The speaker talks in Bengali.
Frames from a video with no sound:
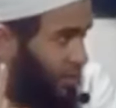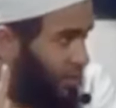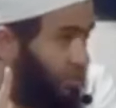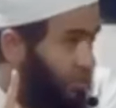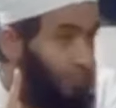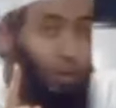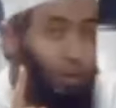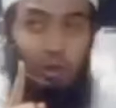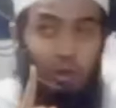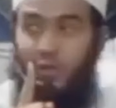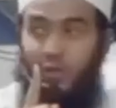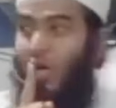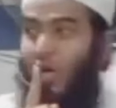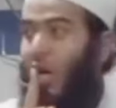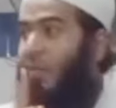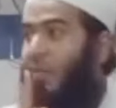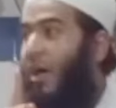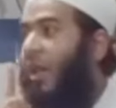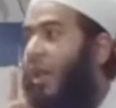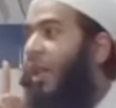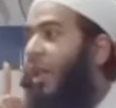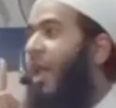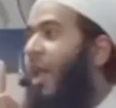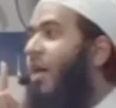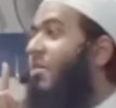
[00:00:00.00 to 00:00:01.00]
বলতে হবে
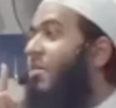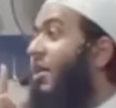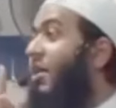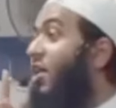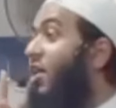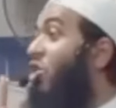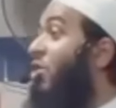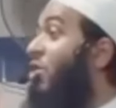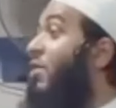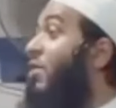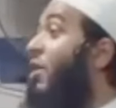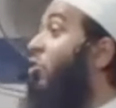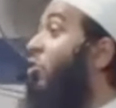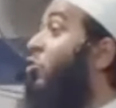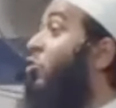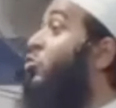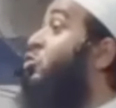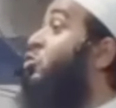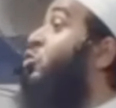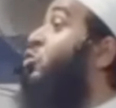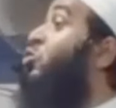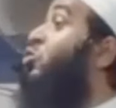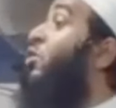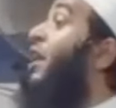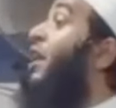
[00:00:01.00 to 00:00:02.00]
আল্লাহ আমাকে ক্ষমা করুন
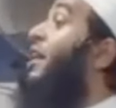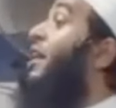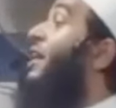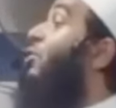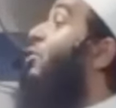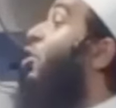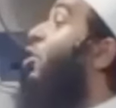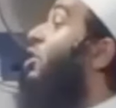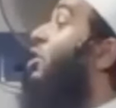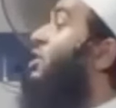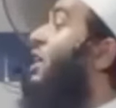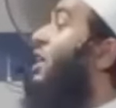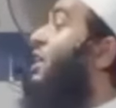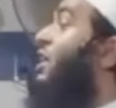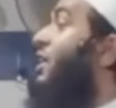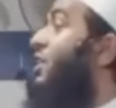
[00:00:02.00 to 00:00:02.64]
শুধু এই কথাটা